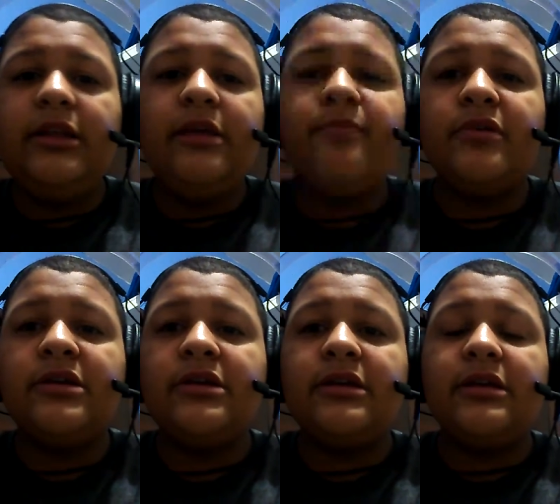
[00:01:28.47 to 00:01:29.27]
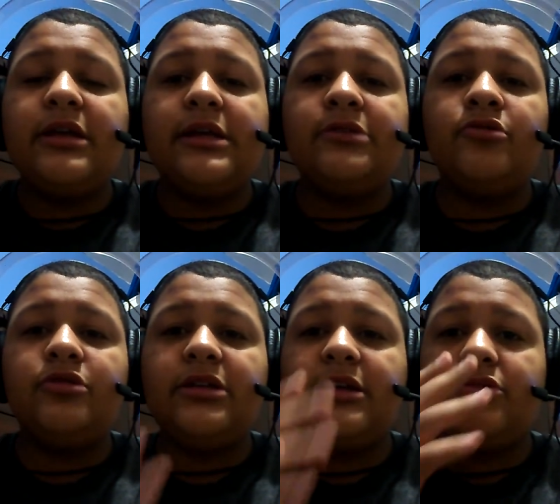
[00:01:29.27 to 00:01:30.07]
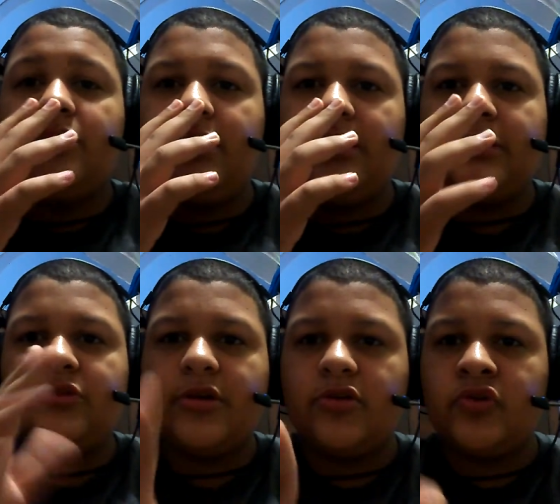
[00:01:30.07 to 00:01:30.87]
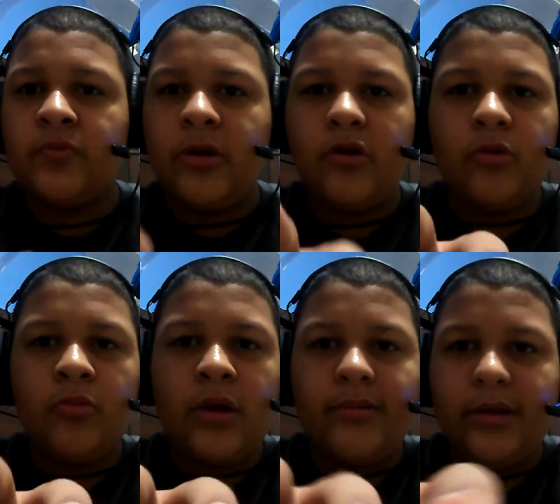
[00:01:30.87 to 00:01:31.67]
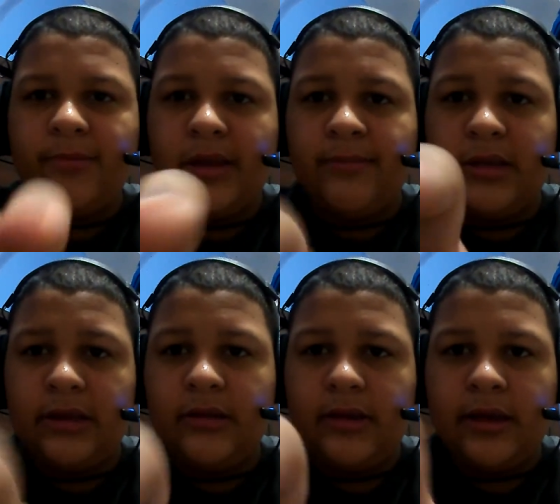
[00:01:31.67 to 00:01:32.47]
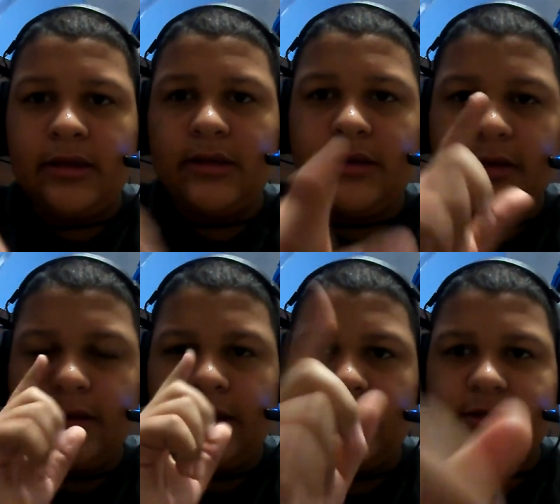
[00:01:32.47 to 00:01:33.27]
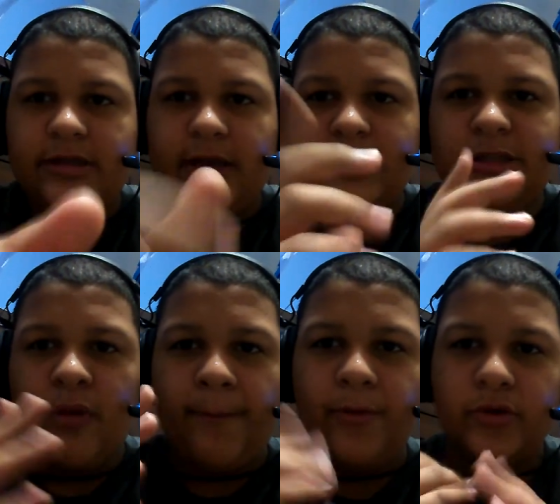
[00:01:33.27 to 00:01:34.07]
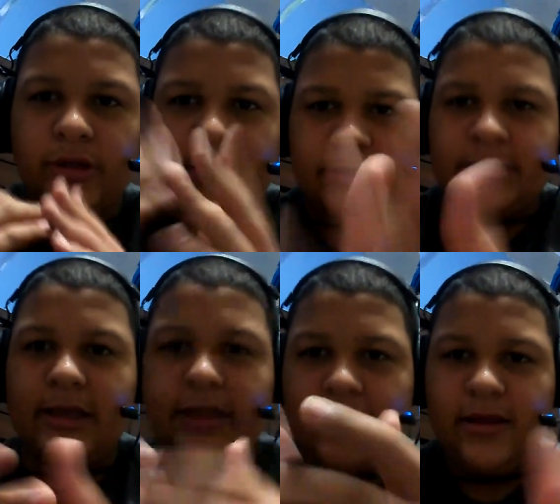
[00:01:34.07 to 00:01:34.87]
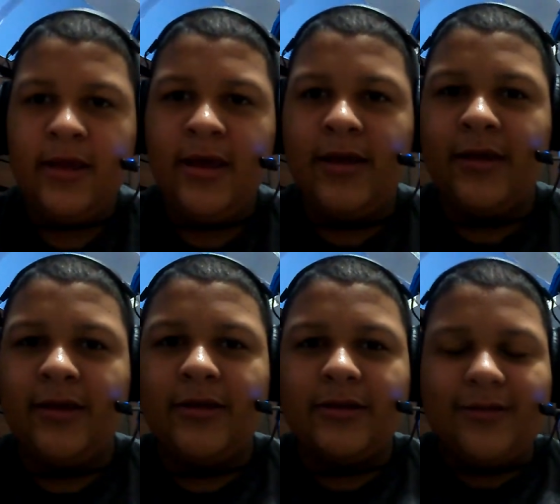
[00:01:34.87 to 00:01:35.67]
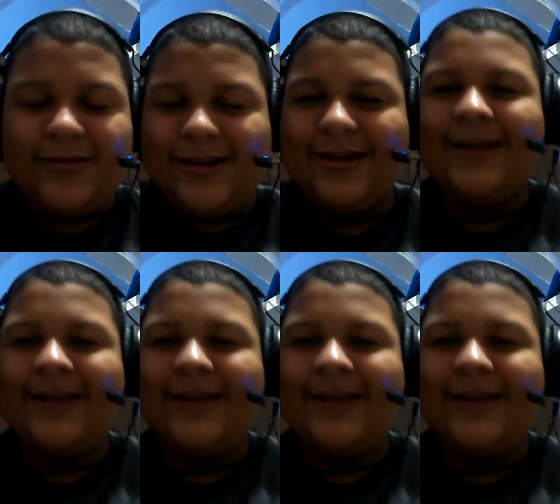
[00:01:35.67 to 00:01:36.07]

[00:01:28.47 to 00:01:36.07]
y pues, no sé, estoy, estoy acostumbrado como a verme a mí, ahí, a ese, a ese guapote que está ahí. No, mentira.